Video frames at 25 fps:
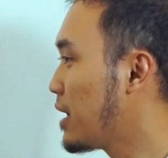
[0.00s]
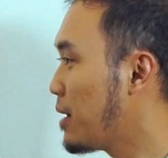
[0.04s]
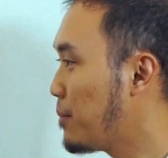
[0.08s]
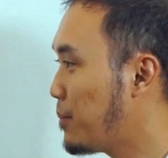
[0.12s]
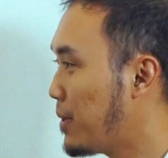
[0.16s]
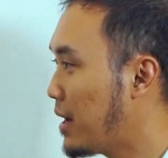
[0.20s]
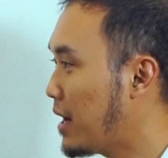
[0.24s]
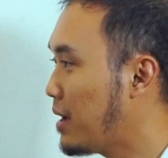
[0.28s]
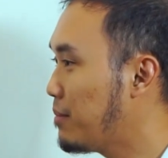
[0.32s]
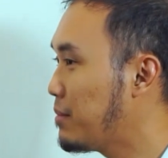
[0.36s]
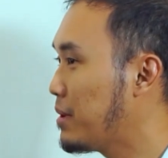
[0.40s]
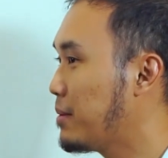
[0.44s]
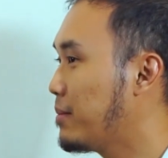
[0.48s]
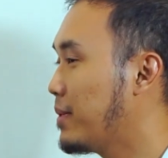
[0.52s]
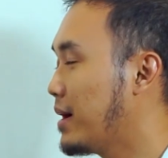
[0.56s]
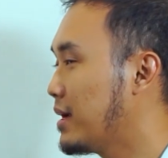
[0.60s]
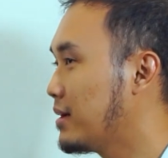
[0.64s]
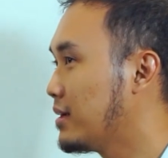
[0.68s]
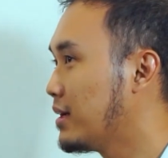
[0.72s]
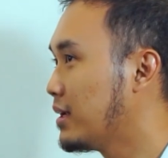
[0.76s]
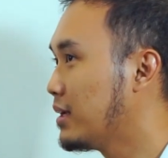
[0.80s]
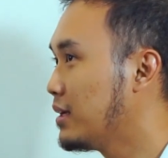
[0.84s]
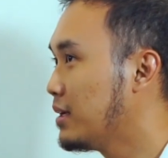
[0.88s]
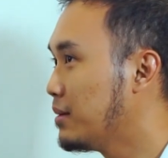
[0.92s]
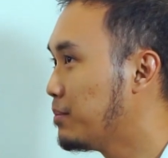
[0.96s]
berapa lama
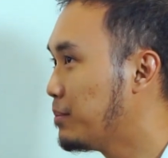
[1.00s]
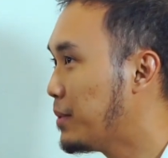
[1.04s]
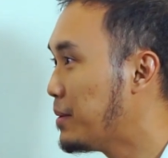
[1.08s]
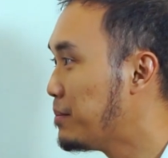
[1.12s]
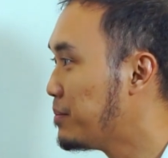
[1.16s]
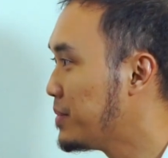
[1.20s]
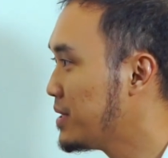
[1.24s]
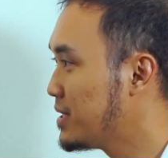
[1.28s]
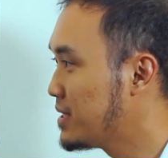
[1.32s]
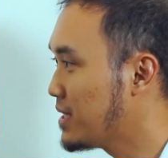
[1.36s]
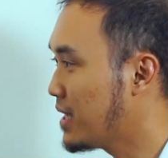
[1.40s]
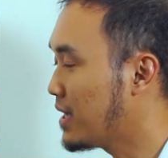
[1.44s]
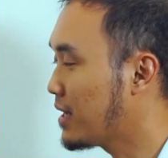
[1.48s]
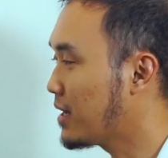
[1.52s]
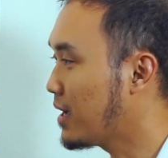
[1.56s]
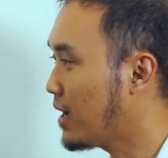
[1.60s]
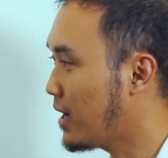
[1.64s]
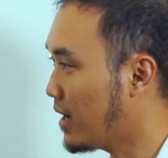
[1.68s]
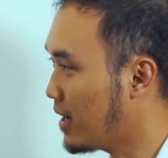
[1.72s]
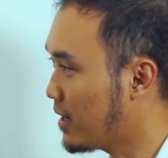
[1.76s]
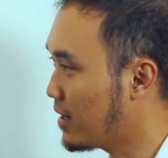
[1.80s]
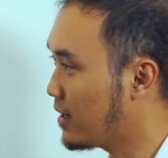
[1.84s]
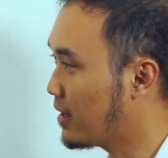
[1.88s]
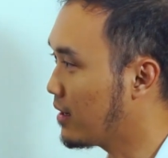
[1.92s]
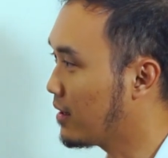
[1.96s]
Pak dari
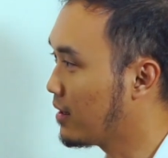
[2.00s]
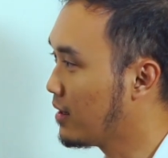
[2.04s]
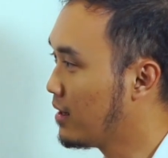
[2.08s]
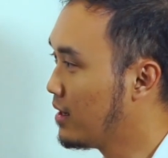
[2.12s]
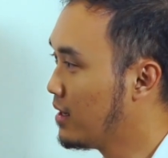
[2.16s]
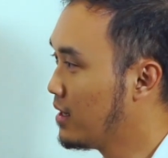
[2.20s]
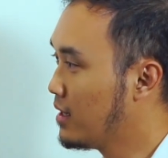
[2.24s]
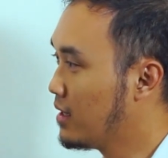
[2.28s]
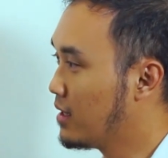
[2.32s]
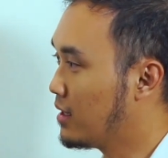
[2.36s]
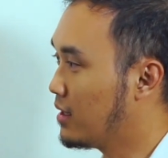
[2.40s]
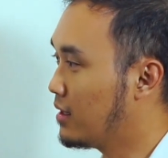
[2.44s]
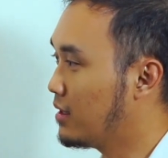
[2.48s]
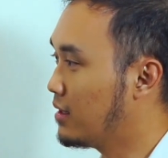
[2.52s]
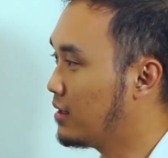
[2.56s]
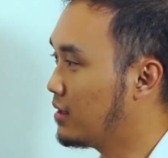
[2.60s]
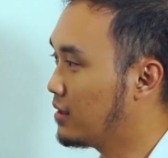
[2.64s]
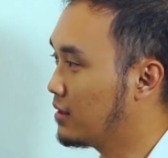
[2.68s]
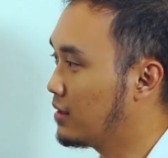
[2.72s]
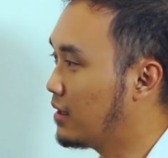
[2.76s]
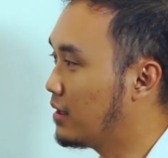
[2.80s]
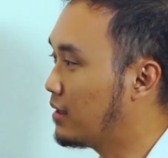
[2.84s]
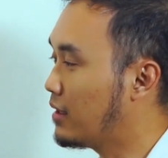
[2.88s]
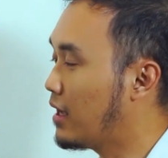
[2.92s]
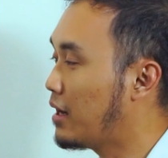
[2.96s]
pembicaraan
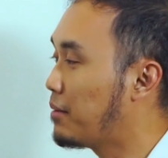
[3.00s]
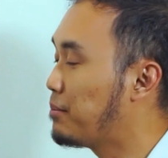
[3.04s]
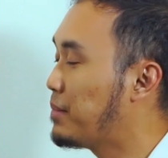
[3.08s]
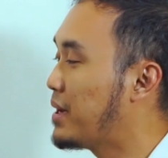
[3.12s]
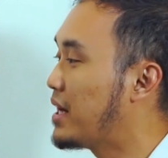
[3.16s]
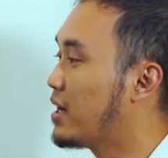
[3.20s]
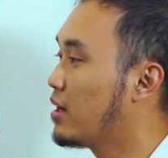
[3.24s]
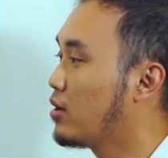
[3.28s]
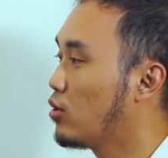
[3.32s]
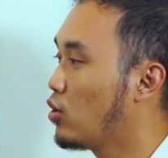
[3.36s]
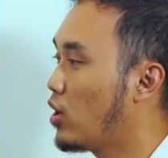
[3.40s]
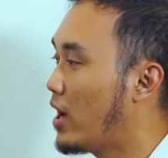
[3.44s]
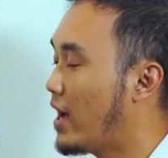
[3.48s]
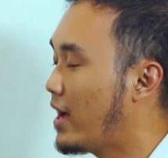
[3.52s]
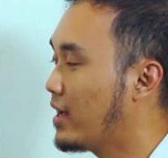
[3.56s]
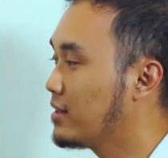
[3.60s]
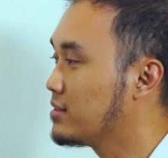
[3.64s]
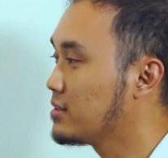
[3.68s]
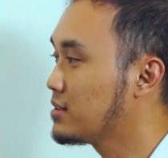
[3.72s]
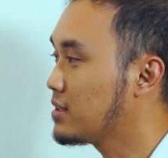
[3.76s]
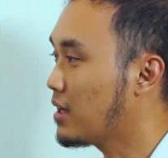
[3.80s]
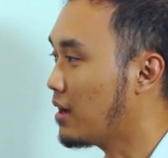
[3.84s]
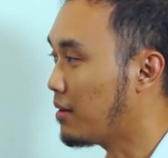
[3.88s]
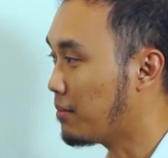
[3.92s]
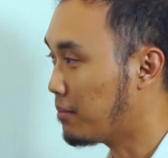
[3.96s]
tentang pengelolaan
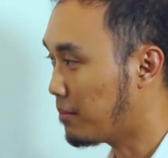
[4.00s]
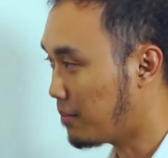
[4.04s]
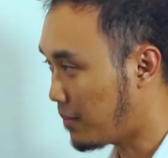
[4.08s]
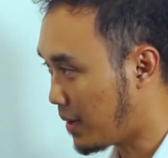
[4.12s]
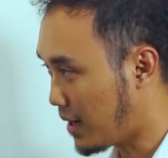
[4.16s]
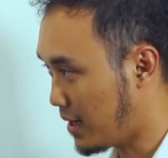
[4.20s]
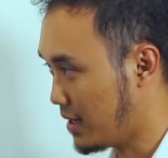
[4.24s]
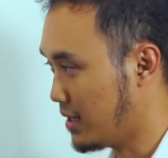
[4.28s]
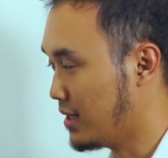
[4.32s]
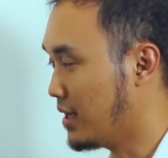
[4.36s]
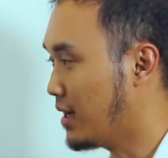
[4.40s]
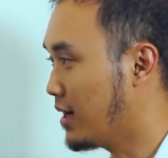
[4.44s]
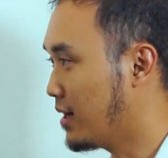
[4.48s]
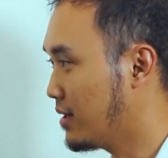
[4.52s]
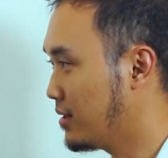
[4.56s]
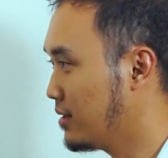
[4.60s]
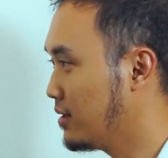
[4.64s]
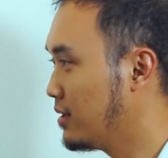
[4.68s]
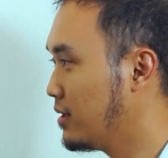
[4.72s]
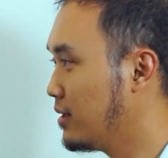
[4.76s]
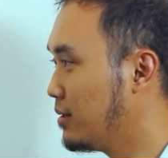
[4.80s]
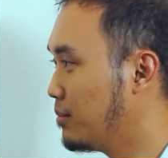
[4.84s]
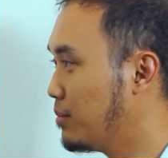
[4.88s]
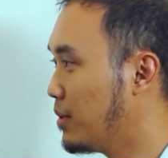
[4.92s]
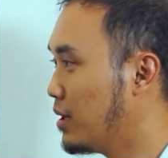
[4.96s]
sampah yang ada
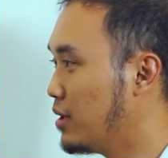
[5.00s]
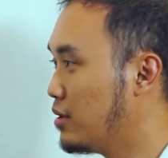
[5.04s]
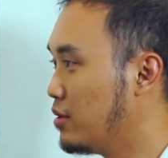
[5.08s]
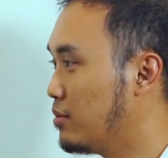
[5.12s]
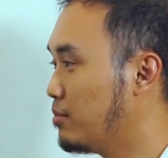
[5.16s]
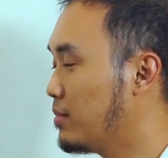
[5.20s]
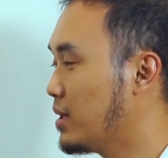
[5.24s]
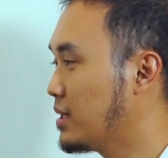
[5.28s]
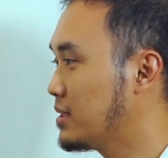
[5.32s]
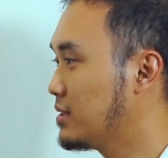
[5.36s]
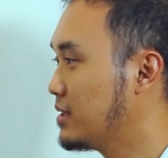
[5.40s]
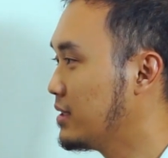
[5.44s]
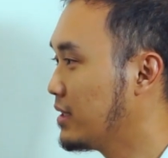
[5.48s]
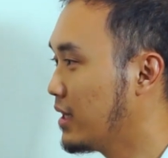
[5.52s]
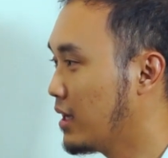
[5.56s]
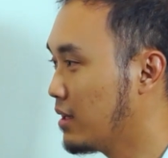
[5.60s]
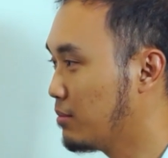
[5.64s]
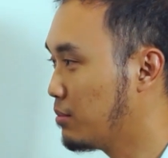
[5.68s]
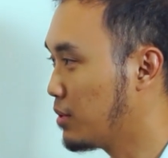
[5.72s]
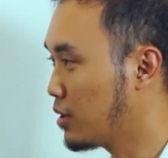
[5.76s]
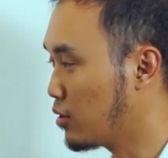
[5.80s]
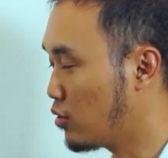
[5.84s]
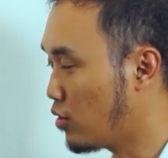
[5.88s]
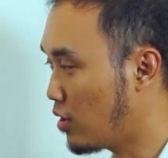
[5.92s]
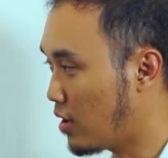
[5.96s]
di Banyumas dengan
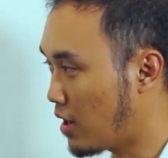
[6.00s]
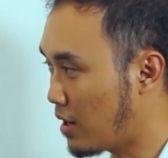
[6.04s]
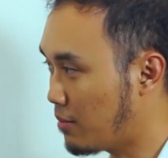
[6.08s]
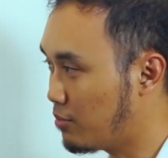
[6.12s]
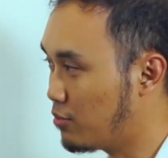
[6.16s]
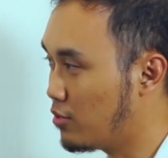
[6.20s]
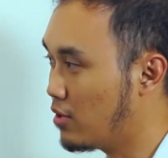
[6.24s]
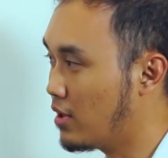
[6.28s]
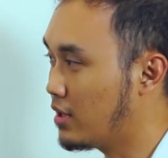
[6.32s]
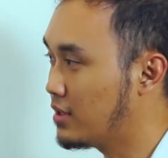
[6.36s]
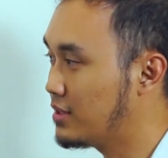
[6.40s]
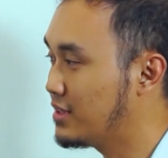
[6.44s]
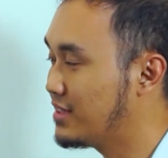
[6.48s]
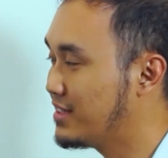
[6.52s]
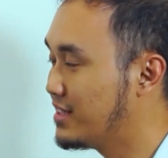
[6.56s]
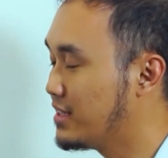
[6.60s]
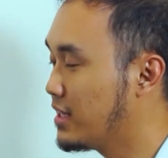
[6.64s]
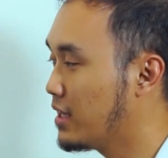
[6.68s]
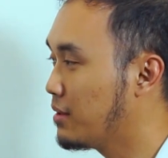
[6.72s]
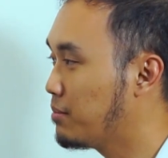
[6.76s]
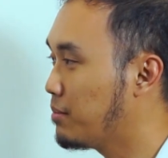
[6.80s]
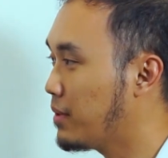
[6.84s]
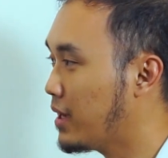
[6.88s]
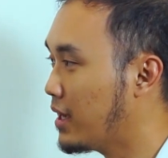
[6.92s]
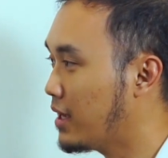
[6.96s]
berkolaborasi
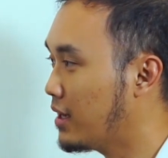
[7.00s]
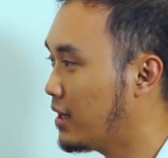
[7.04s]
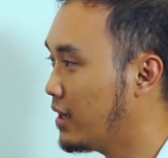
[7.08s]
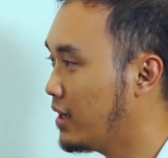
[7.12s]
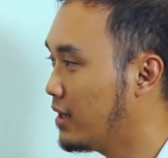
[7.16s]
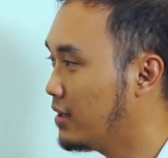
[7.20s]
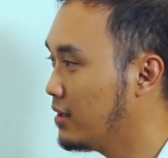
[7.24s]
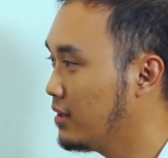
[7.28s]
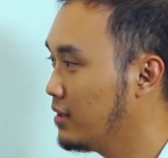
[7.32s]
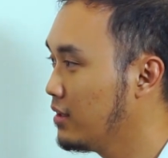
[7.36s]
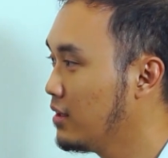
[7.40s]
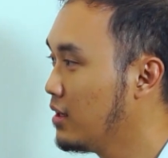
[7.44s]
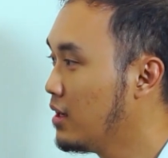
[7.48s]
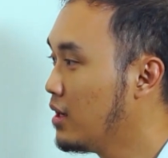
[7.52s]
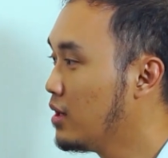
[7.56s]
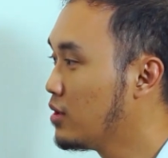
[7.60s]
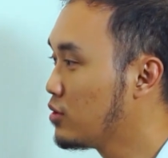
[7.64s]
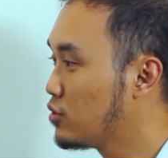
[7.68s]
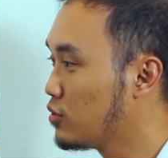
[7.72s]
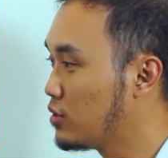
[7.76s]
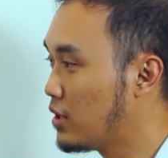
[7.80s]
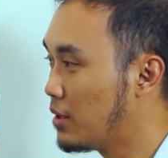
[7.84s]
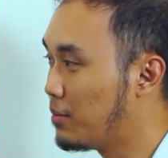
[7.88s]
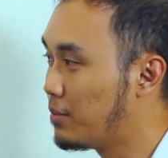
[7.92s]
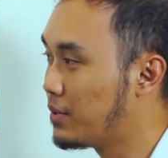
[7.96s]
dengan PLN ini
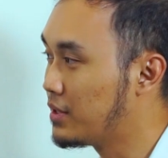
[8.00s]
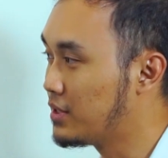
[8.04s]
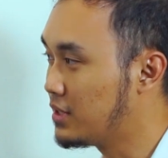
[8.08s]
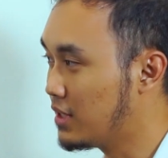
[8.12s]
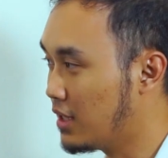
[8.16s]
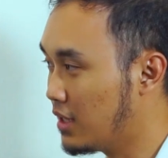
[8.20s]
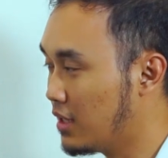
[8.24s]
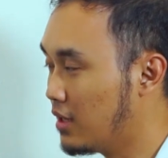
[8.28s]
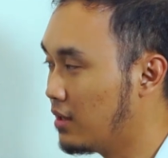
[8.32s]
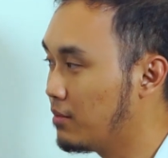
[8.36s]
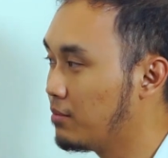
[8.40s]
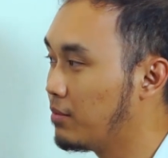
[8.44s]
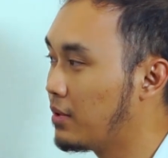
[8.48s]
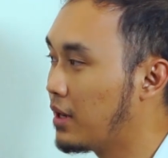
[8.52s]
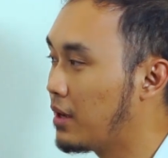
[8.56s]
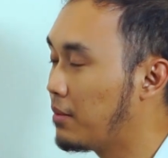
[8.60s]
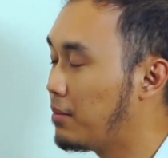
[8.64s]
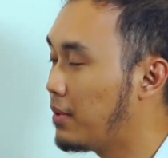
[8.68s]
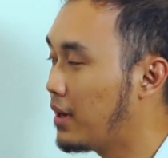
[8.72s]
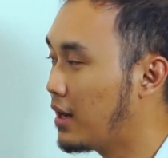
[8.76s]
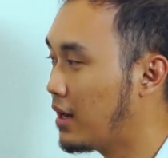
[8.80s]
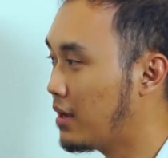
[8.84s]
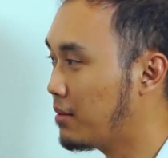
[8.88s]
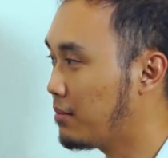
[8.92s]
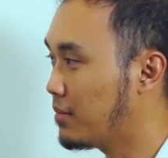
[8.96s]
sudah berjalan
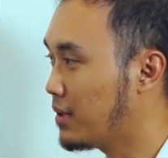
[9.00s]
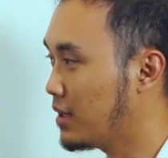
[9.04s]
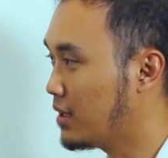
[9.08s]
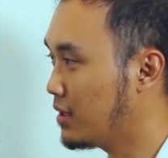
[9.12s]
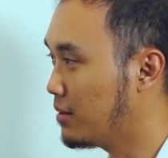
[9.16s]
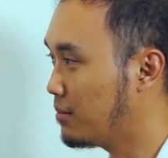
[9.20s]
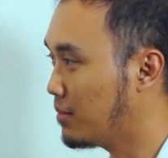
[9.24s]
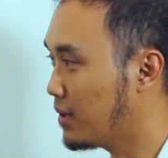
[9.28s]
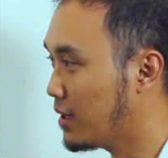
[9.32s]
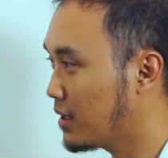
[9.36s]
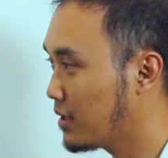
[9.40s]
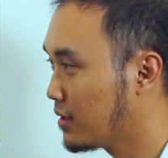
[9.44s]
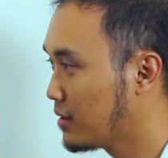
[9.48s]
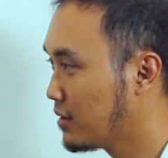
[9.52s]
berapa lama ini?